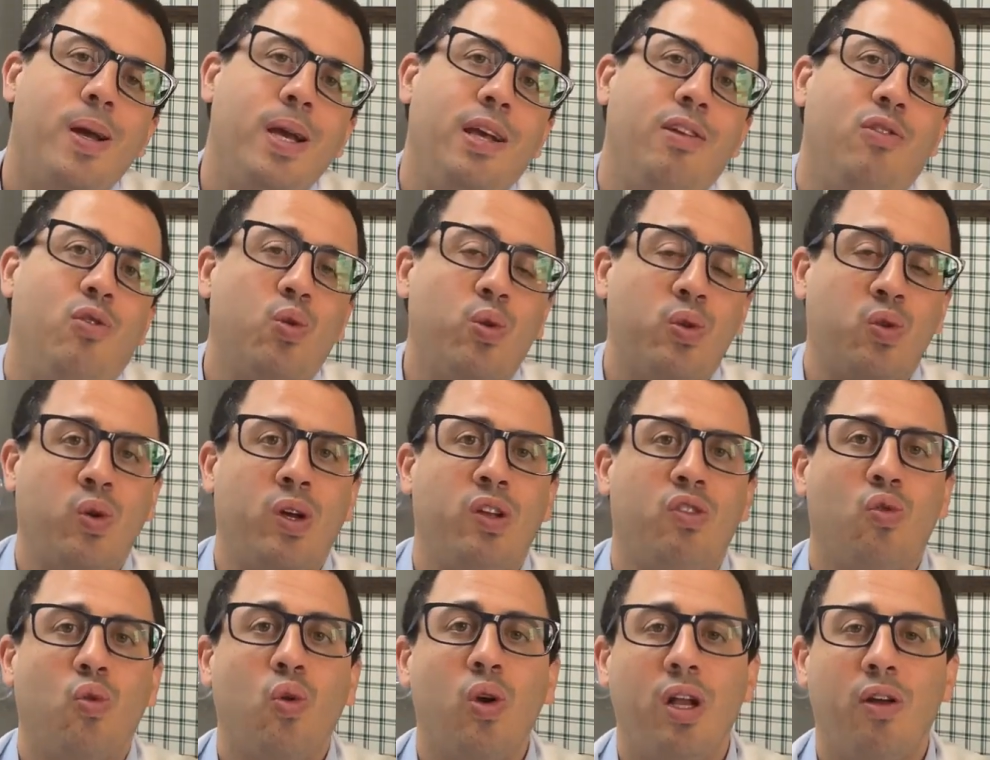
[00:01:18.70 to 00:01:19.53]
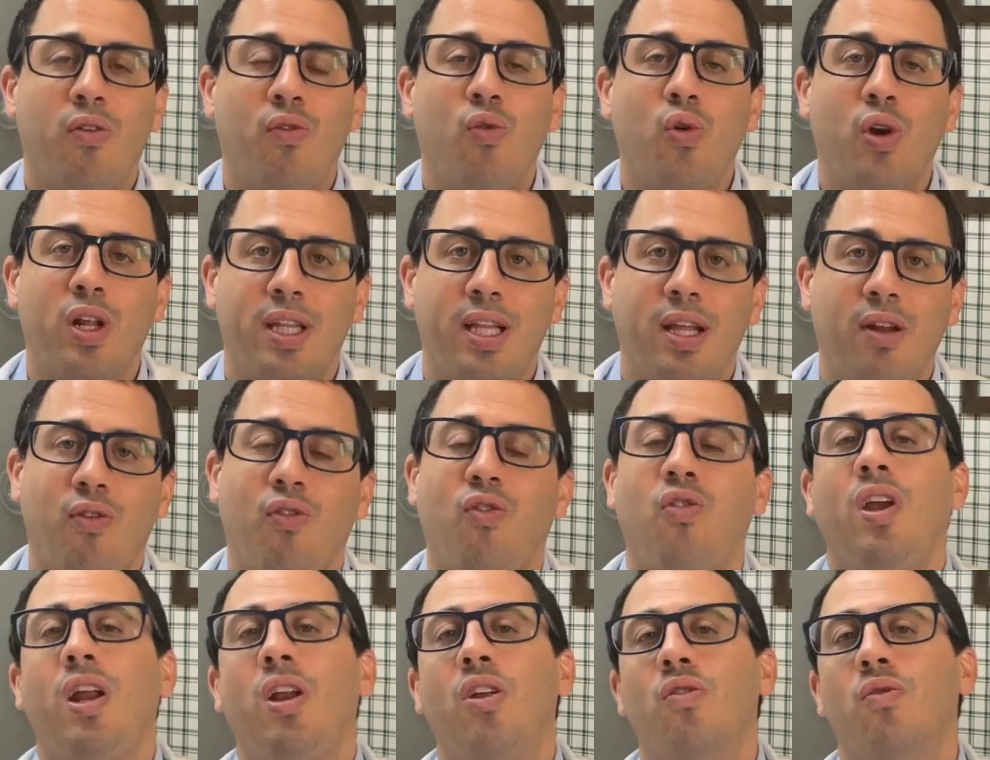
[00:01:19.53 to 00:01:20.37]
E se a sua escolha for ter
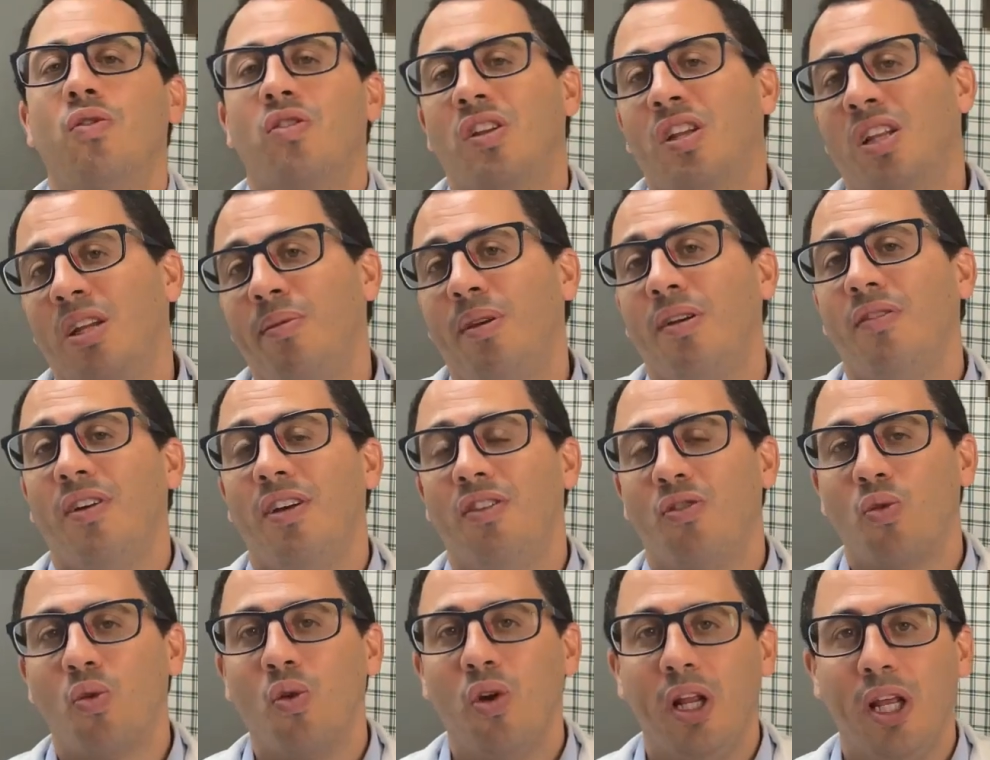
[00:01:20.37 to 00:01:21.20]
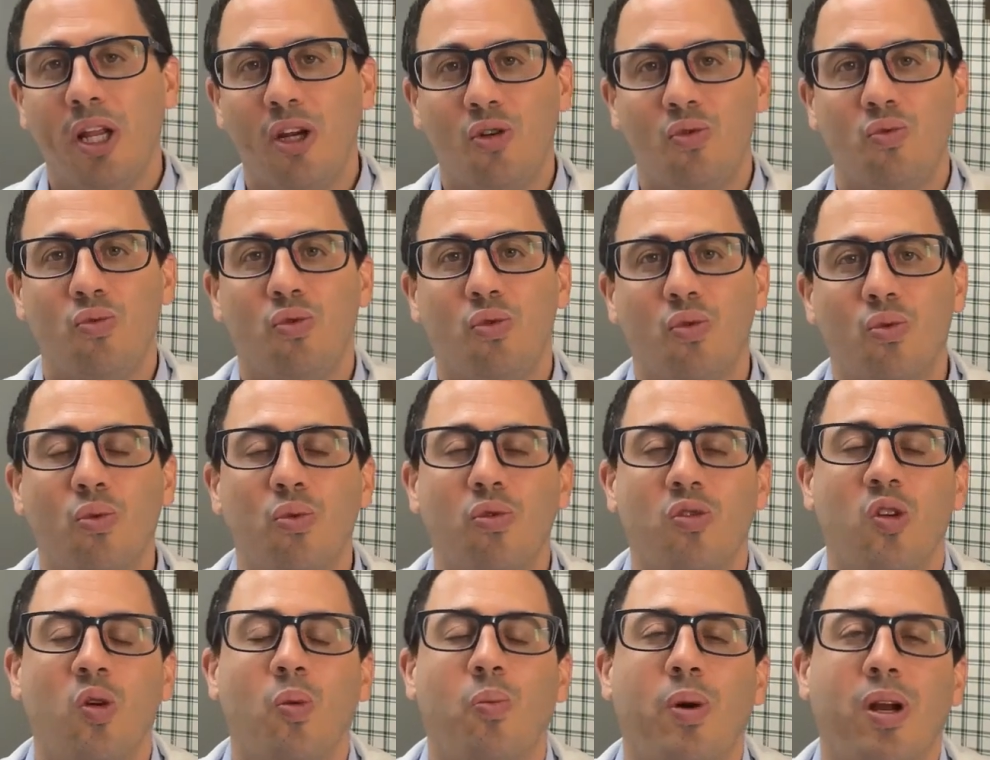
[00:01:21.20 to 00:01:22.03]
filhos, você também vai escolher junto com
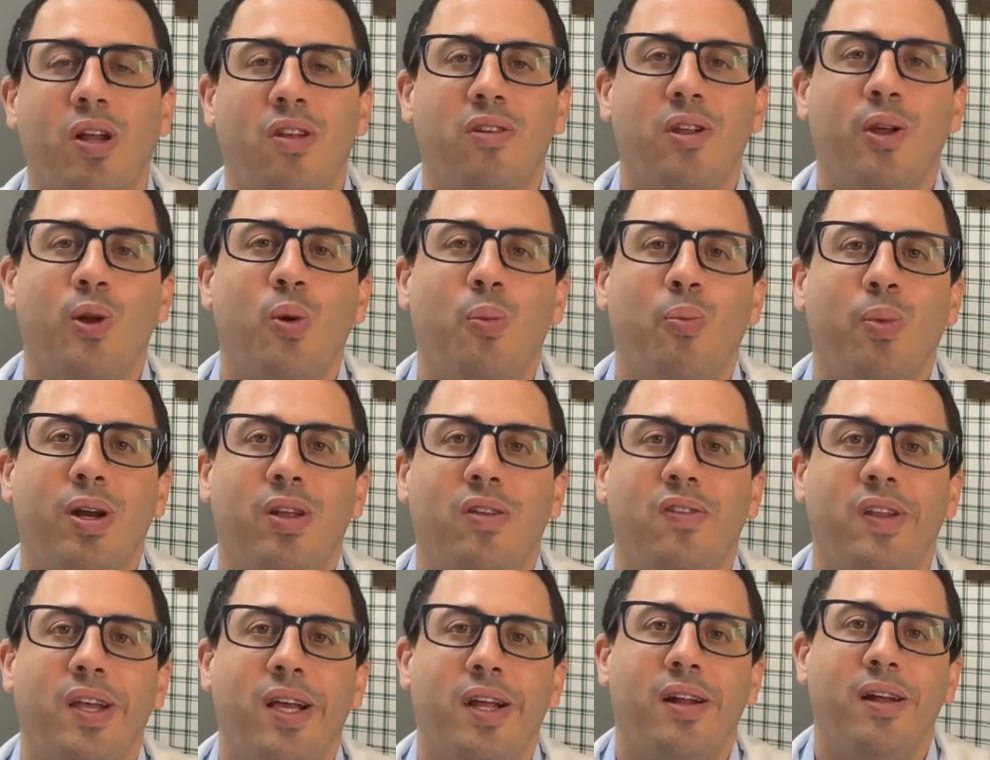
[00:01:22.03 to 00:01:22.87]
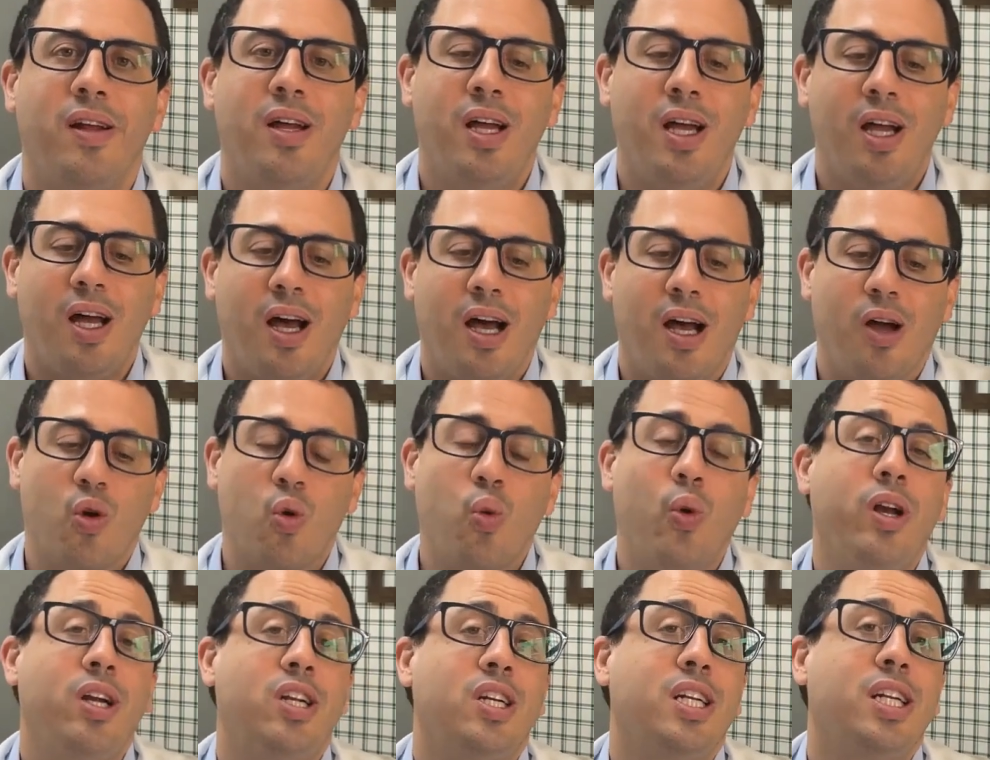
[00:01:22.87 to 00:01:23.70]
seu parceiro ou parceira a
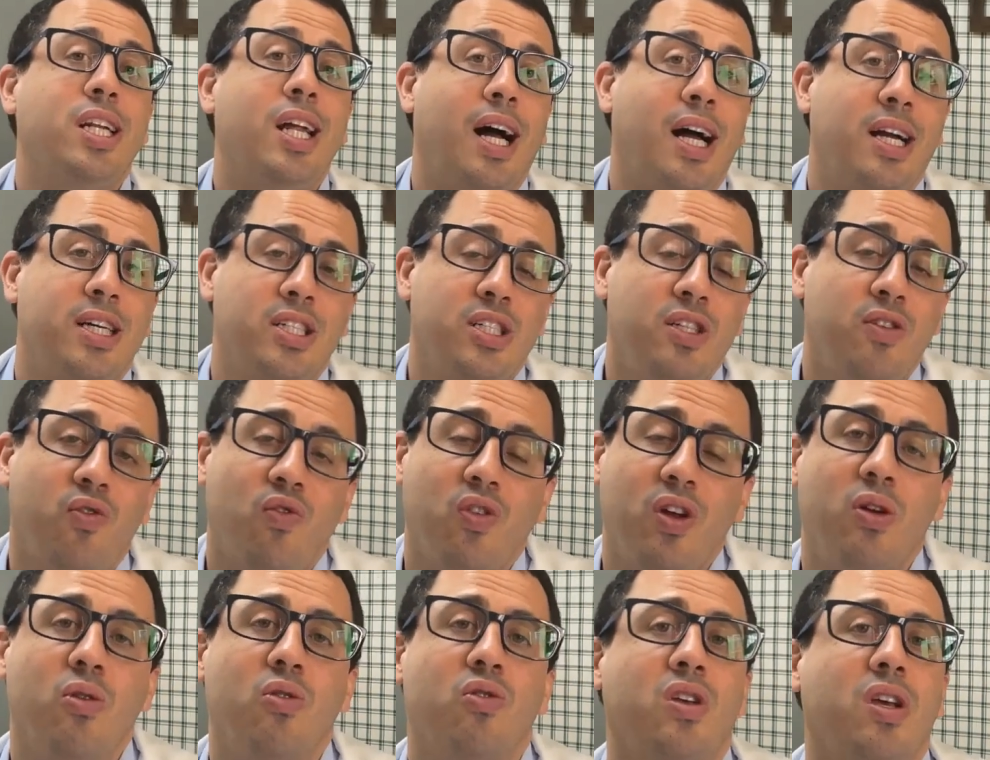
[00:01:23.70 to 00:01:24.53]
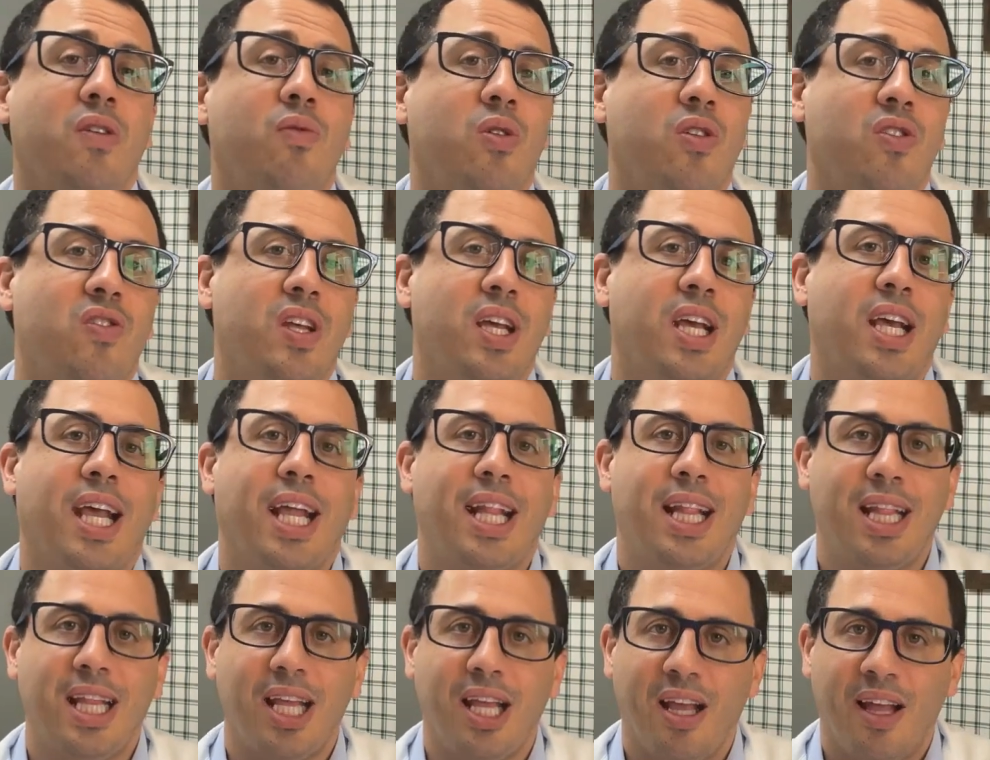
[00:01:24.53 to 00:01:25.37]
quantidade de filhos que você
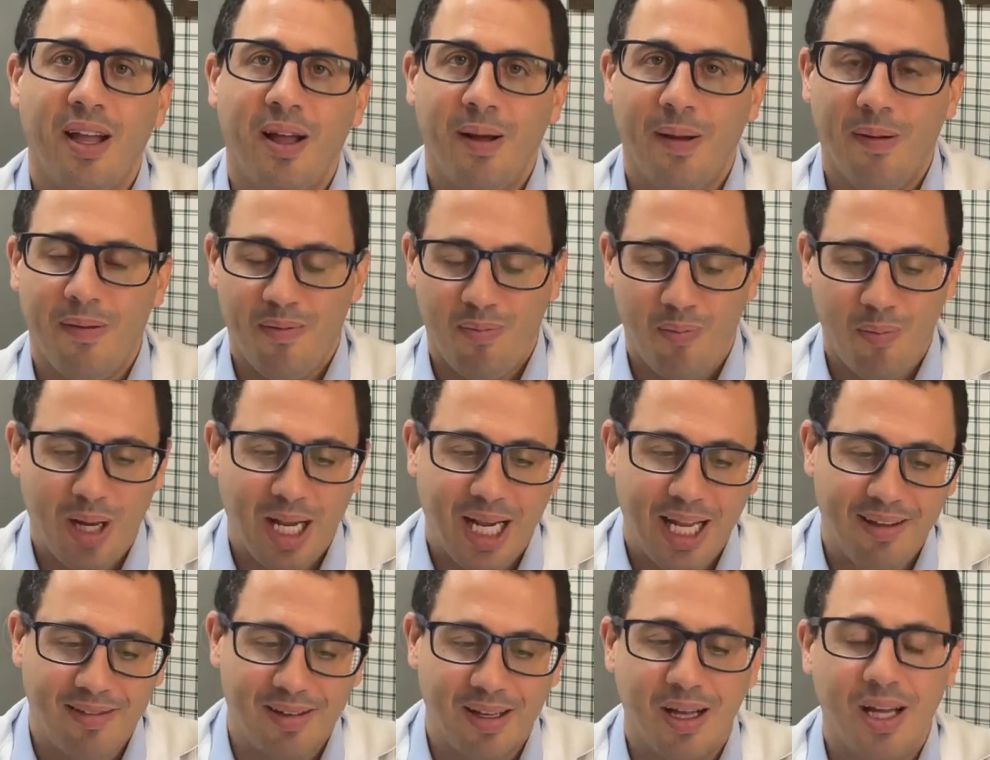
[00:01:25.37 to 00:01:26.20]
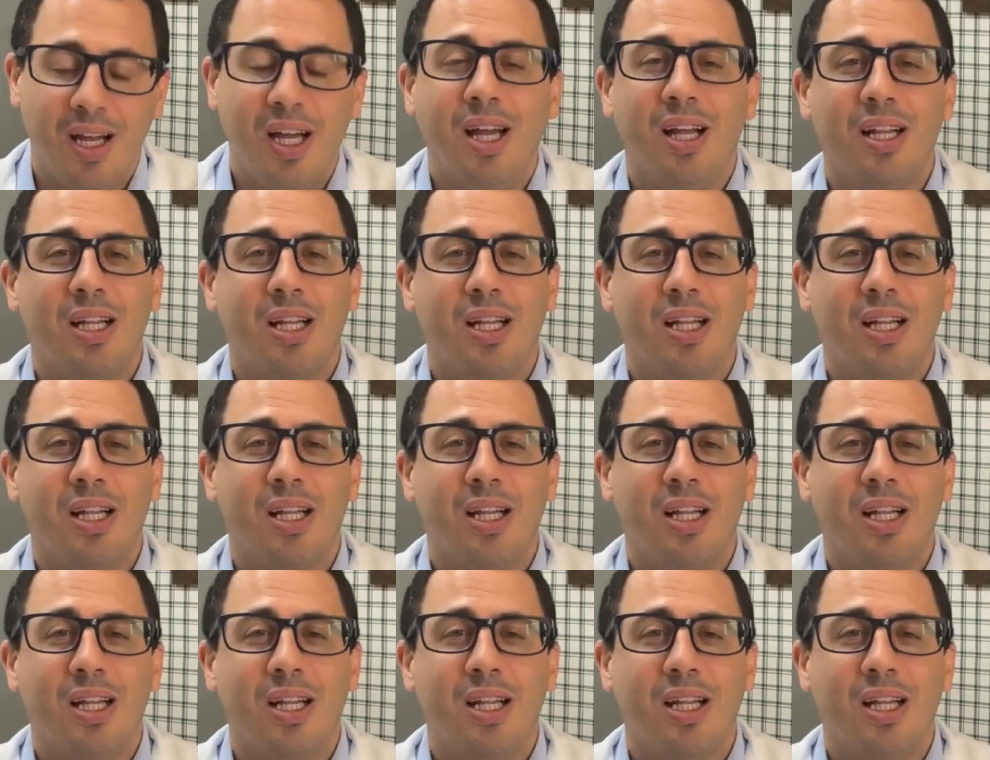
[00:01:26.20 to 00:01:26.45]
quer ter beleza?